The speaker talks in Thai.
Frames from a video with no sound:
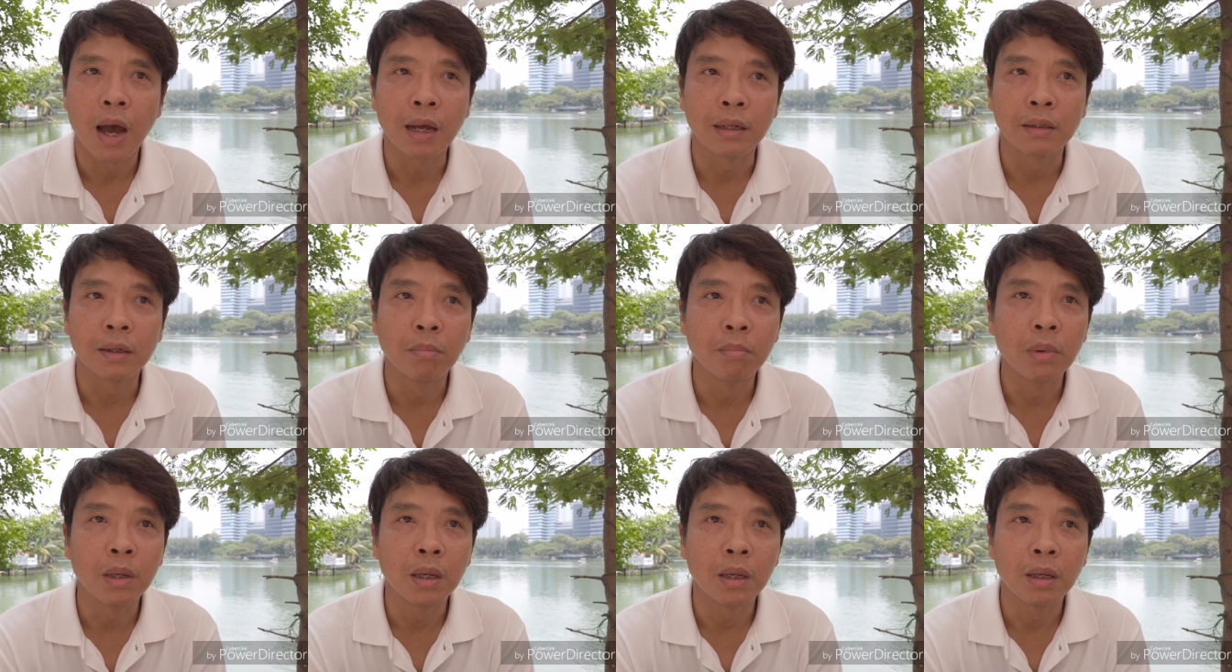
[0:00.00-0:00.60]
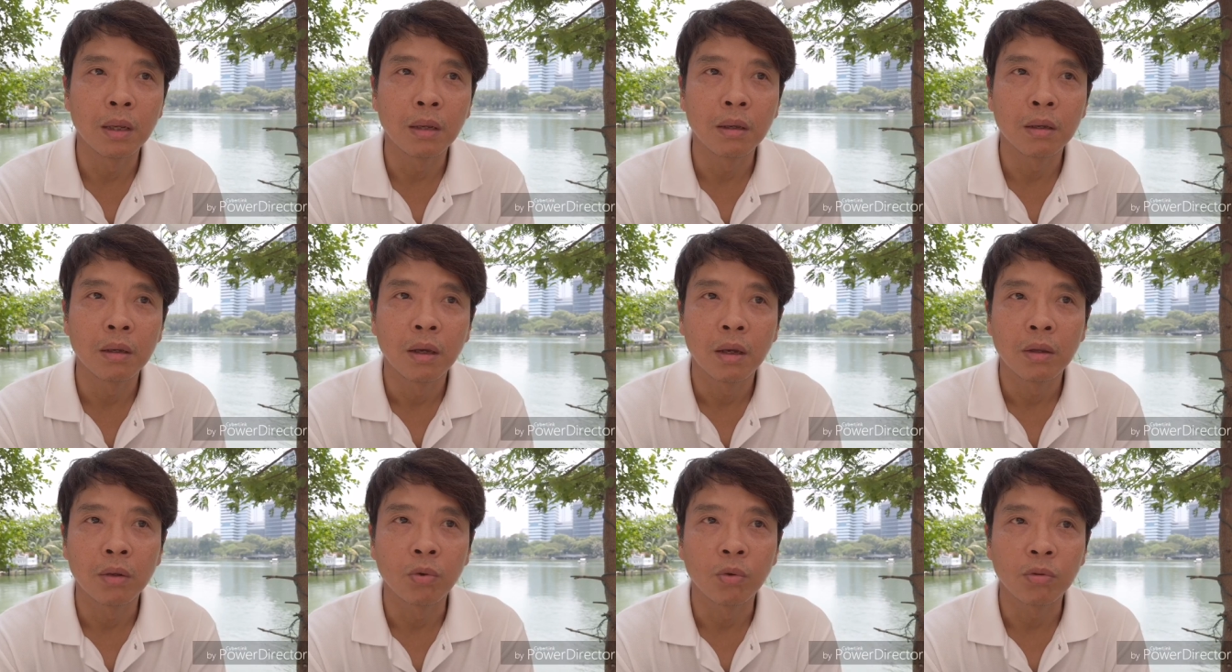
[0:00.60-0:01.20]
อาจจะมี
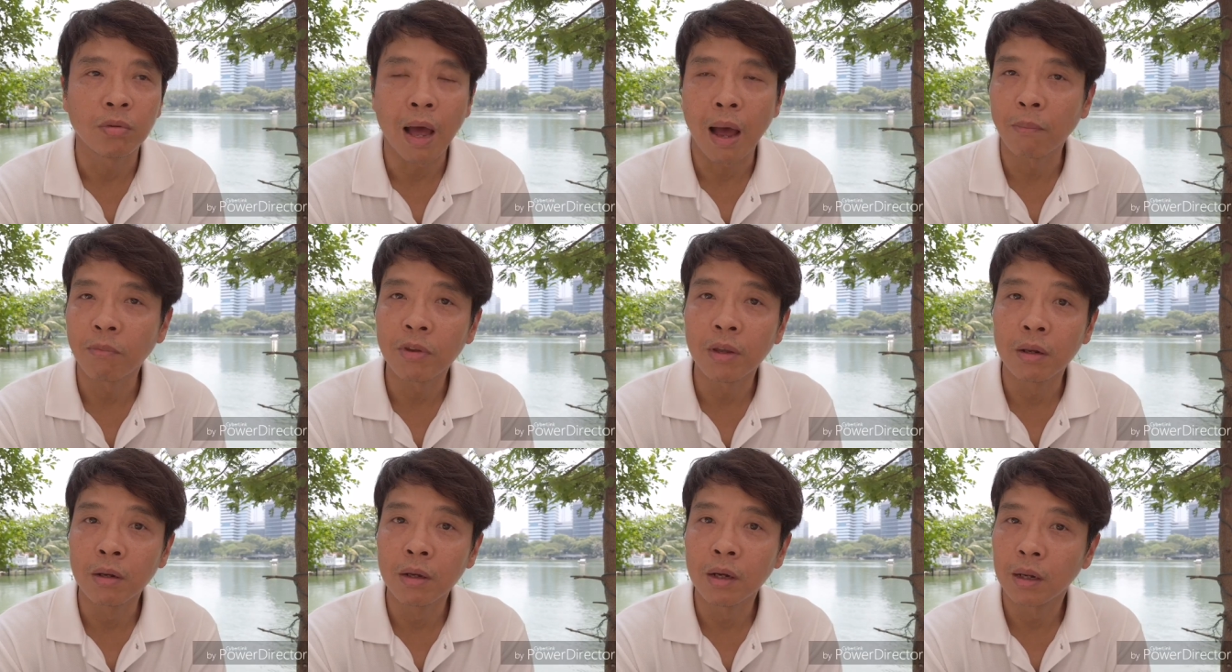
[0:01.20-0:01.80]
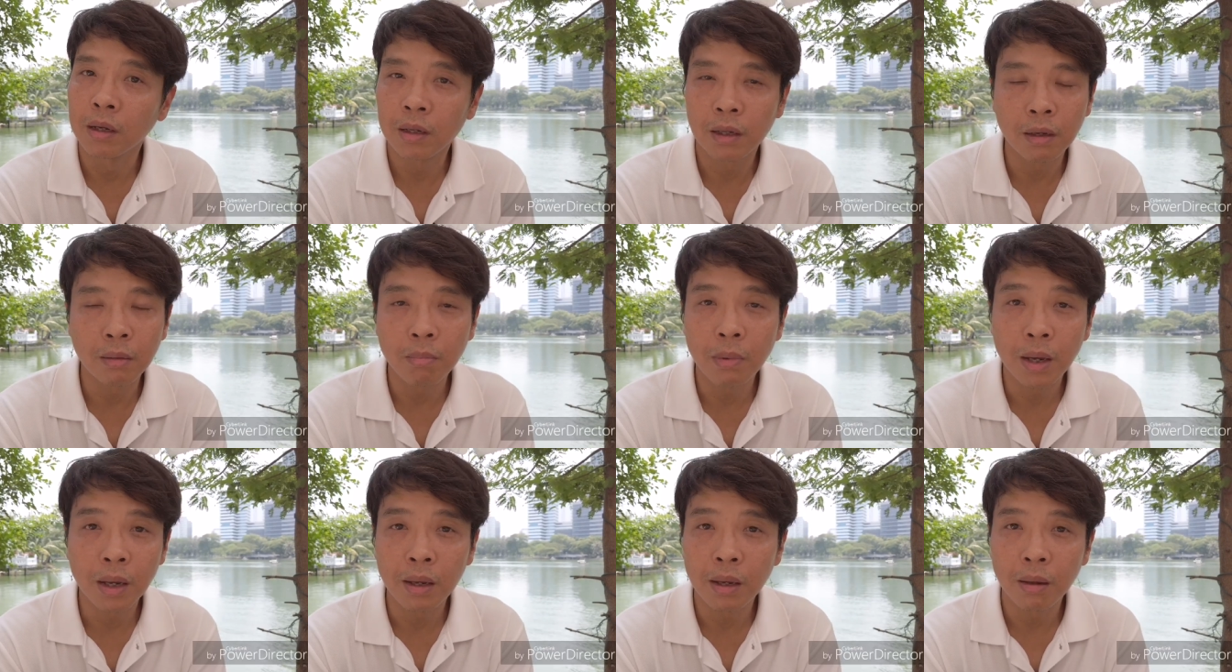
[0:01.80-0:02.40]
อยู่ 3-4 เดือน
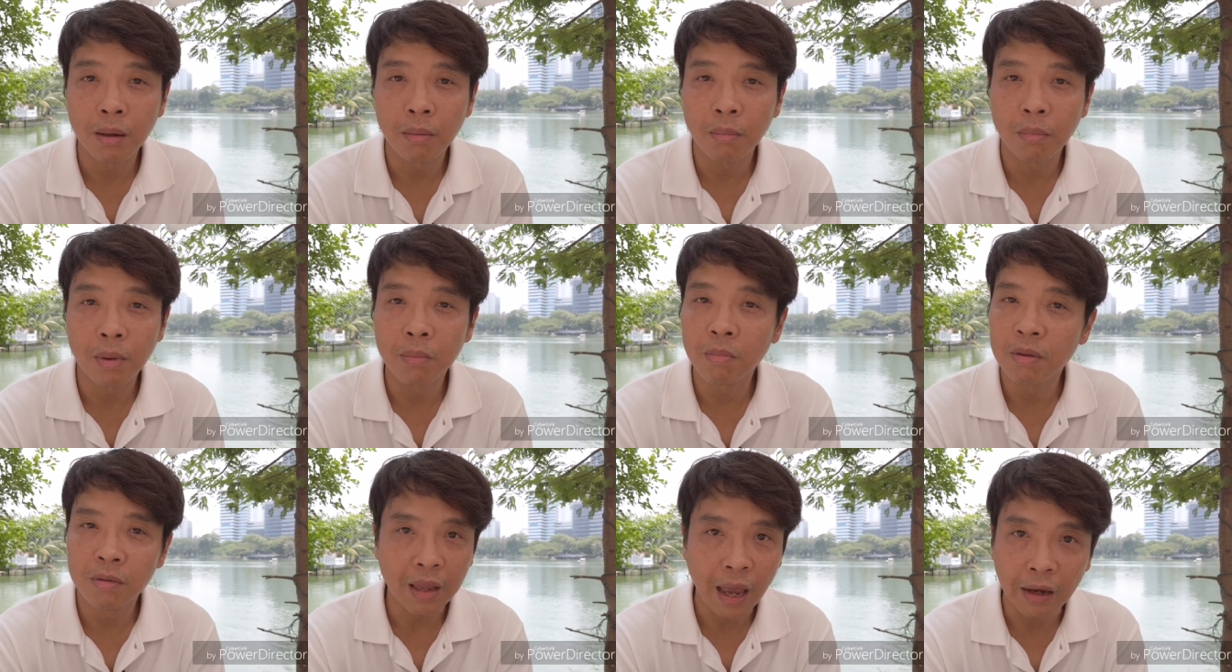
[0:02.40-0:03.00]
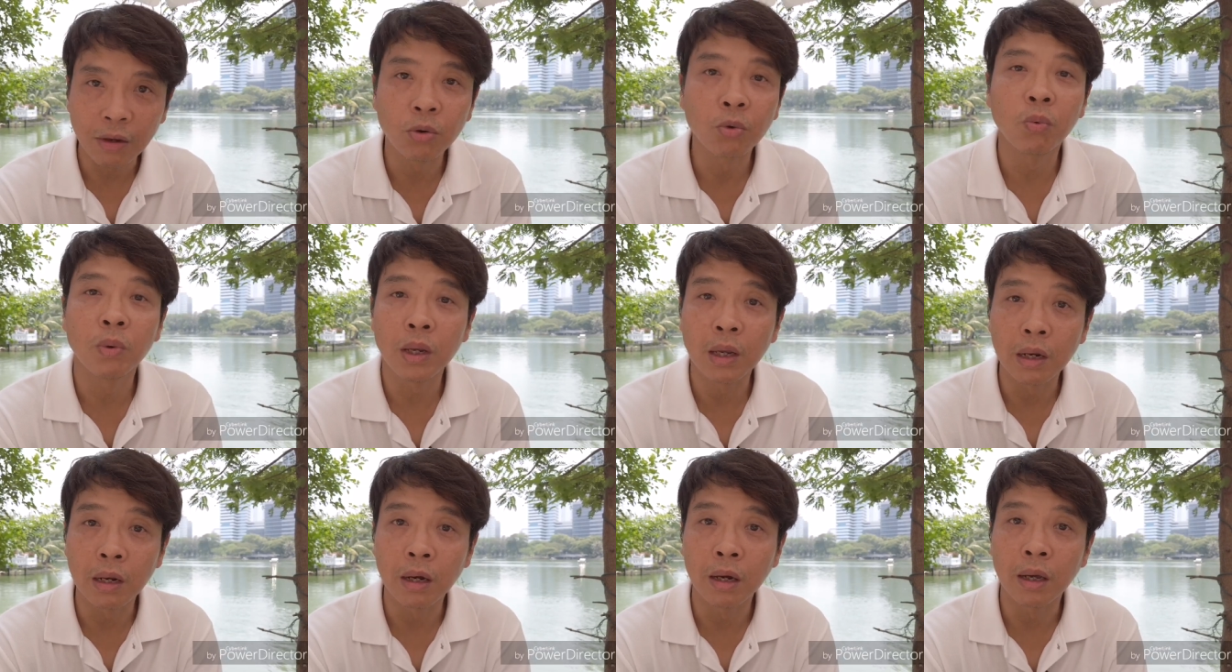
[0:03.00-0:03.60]
ที่ไม่ไม่มีแสง
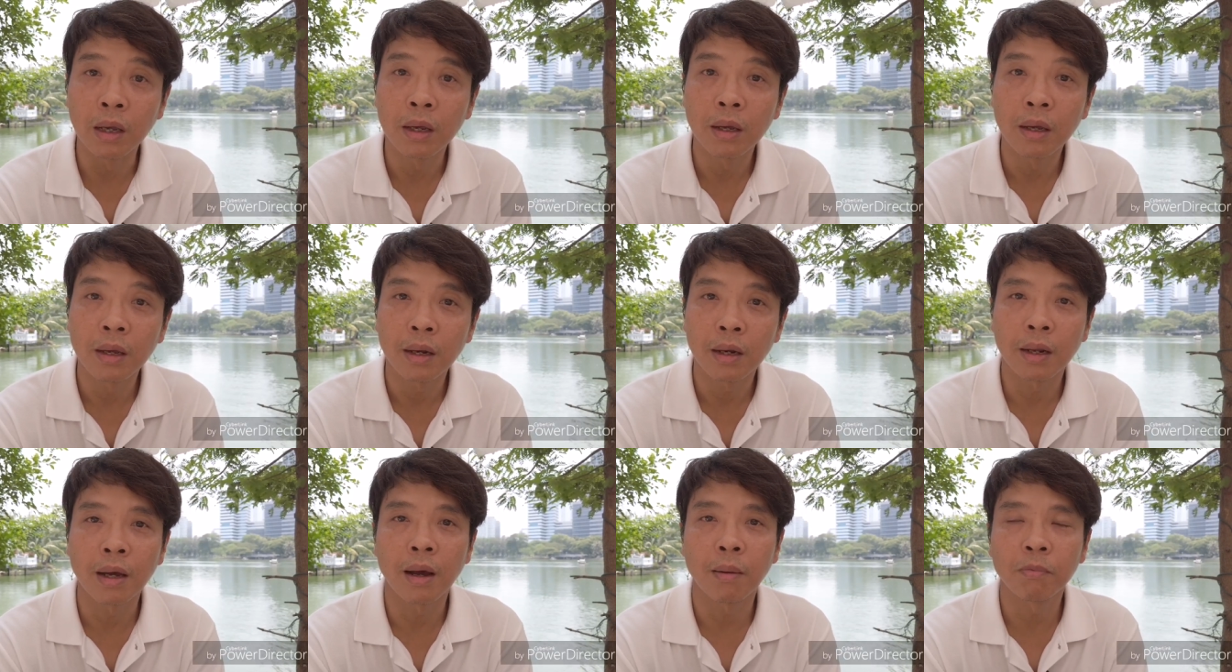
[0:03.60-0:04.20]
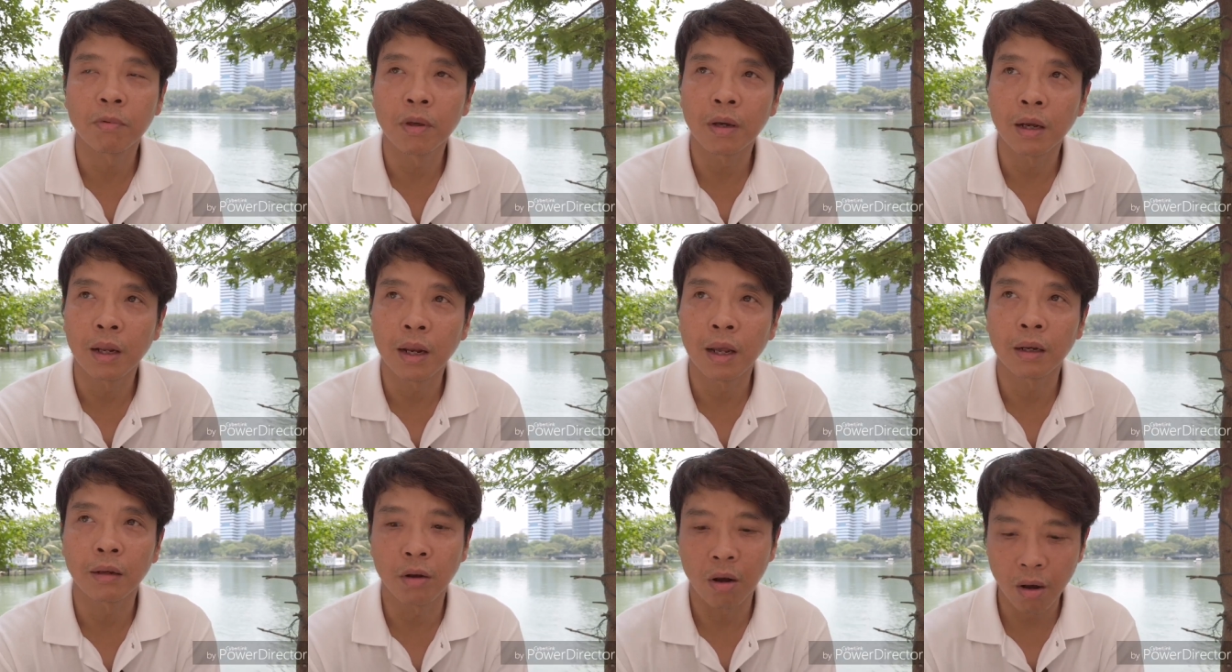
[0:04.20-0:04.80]
UV เลยนะครับซึ่ง
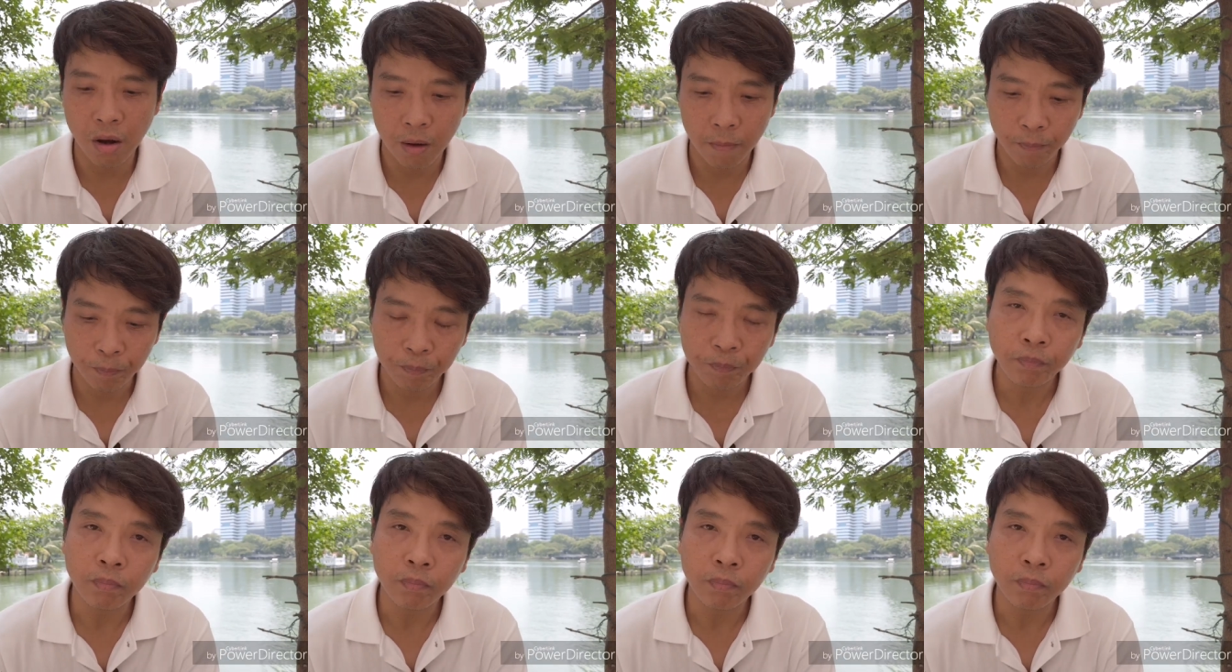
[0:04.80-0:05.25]
อันนั้นก็